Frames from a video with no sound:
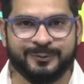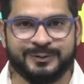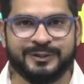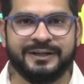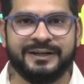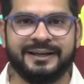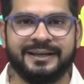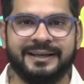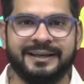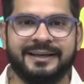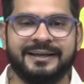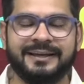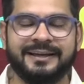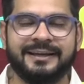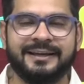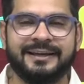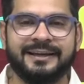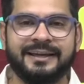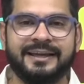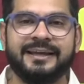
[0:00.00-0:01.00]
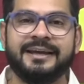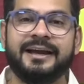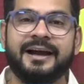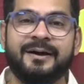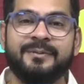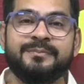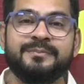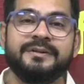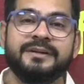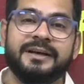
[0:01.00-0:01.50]
गुजर रही है कि
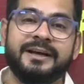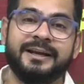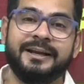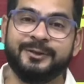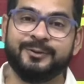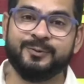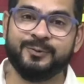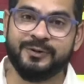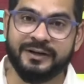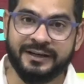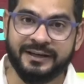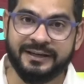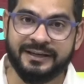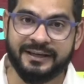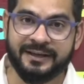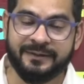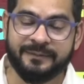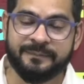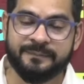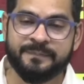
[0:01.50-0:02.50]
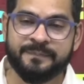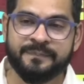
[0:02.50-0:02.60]
हम करें तो करें क्या